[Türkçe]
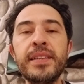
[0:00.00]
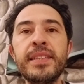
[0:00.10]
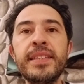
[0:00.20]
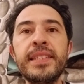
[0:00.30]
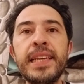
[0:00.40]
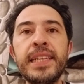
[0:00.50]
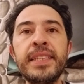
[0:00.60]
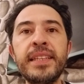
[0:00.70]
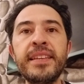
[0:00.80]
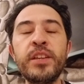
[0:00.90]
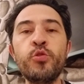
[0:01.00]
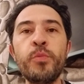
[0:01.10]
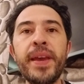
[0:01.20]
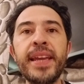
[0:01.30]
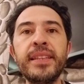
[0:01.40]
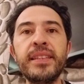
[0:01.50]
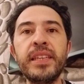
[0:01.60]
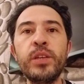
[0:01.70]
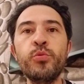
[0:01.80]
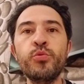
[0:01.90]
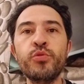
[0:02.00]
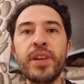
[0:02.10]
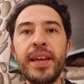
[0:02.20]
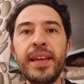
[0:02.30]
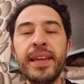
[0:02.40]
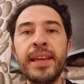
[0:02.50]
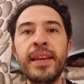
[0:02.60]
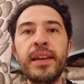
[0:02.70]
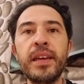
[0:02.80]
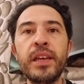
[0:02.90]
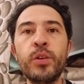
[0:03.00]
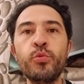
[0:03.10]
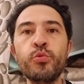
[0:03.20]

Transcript: sizlerin de tecrübe ettiği üzere e,